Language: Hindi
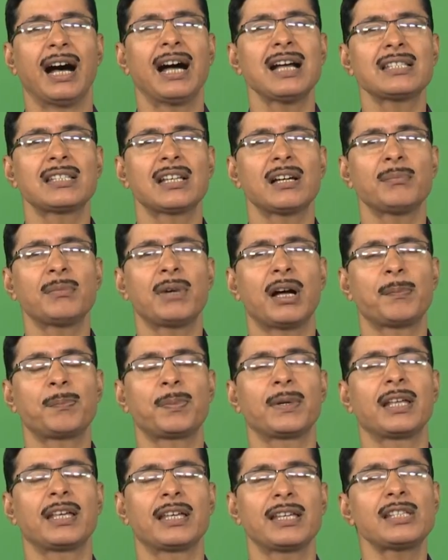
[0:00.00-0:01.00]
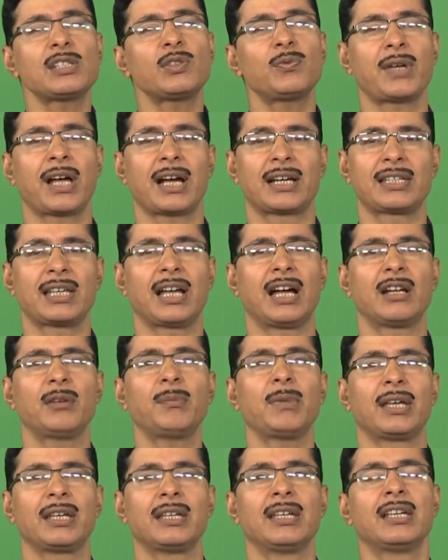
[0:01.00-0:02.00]
आज हम अपने इस
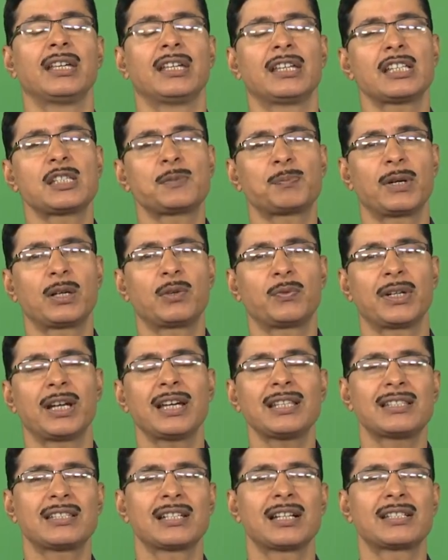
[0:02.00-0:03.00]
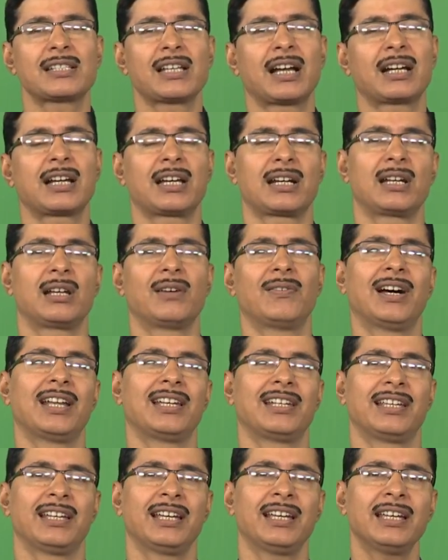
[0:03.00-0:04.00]
व्याख्यान में इस पर वृहद चर्चा करने
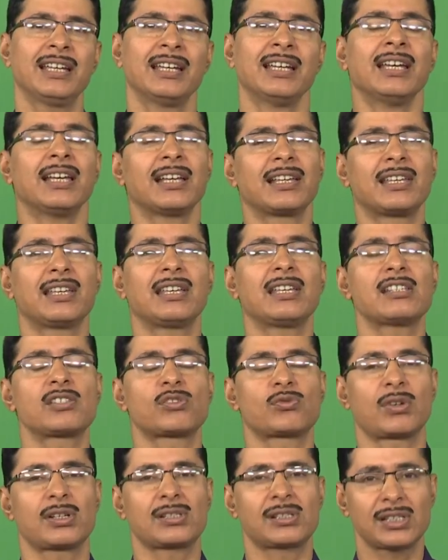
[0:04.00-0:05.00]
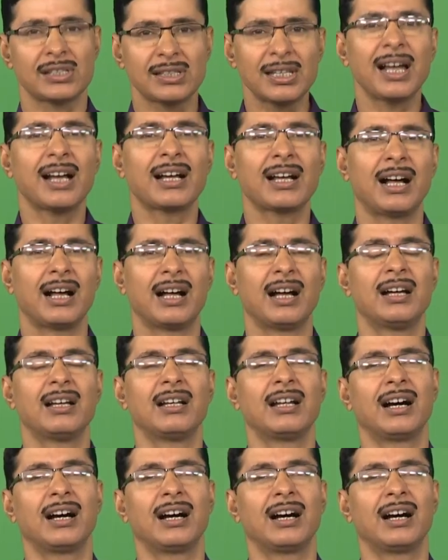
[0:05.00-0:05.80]
वाले हैं कि स्वच्छता का